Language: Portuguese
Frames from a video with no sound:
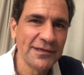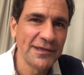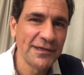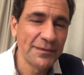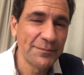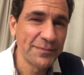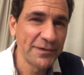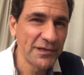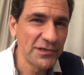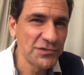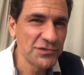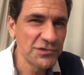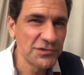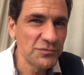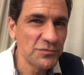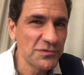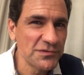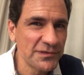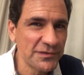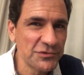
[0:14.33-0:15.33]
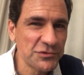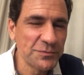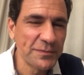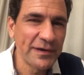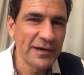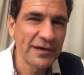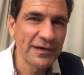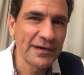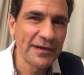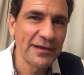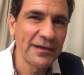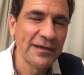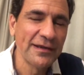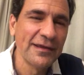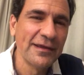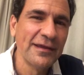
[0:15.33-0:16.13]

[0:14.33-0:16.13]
que aprendi de uns anos para cá,